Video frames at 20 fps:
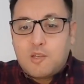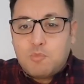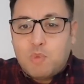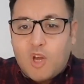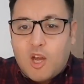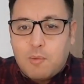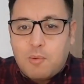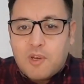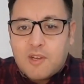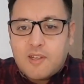
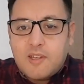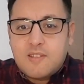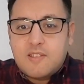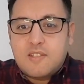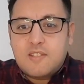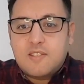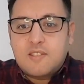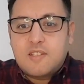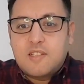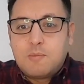المخابرات
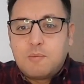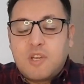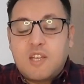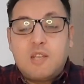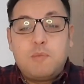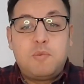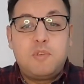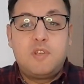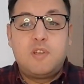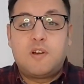
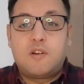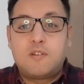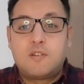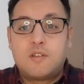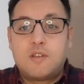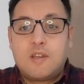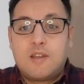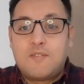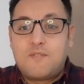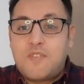المغربيه
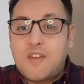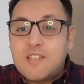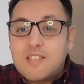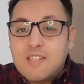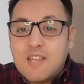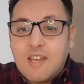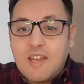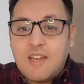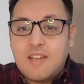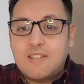
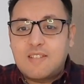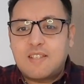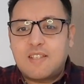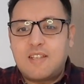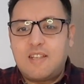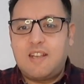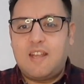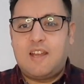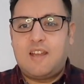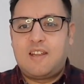فجات
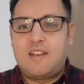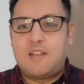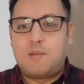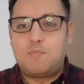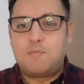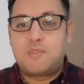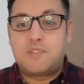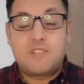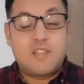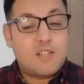
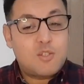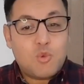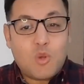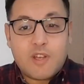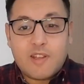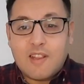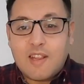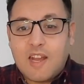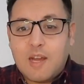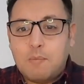العالم دارت
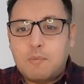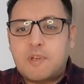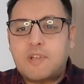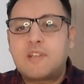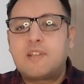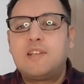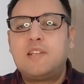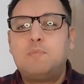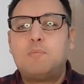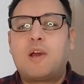واحد الامر
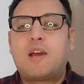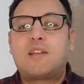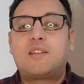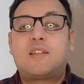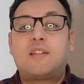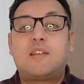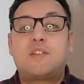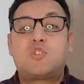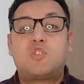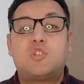اللي ما
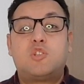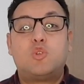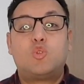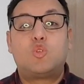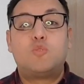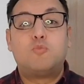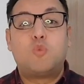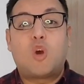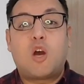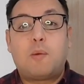قدراتش ديرو
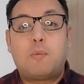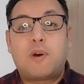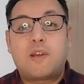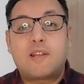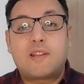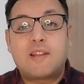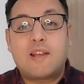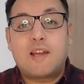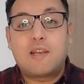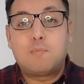
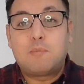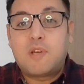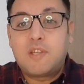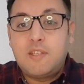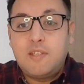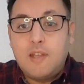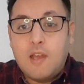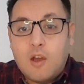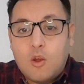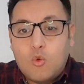المخابرات
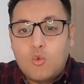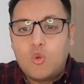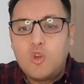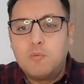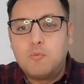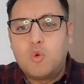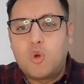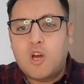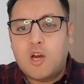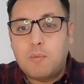الالمانيه
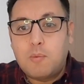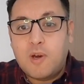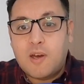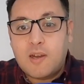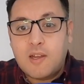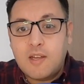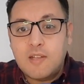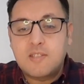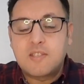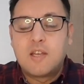
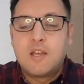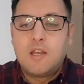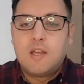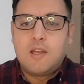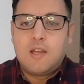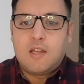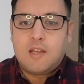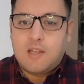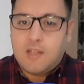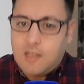والمخابرات
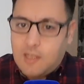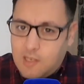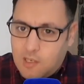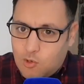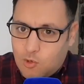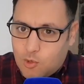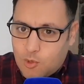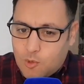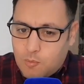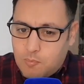
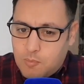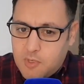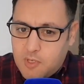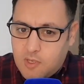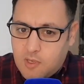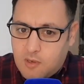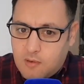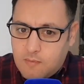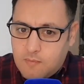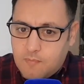
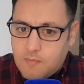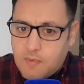الاوروبيه